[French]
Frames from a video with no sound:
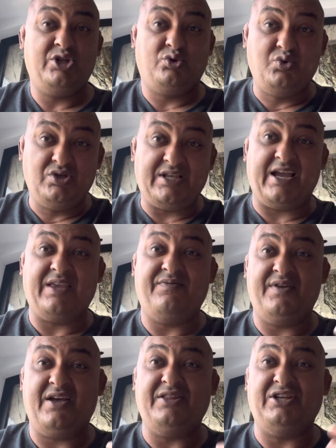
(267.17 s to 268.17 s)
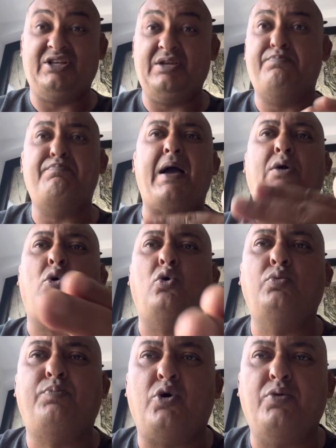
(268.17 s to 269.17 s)
tous arrivés en Égypte, Macron
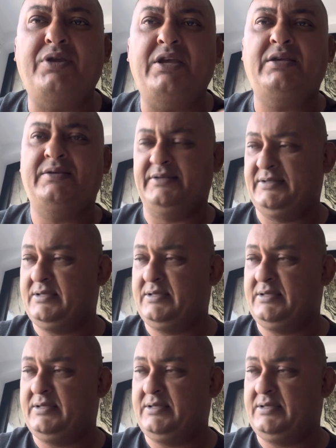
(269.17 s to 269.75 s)
le premier.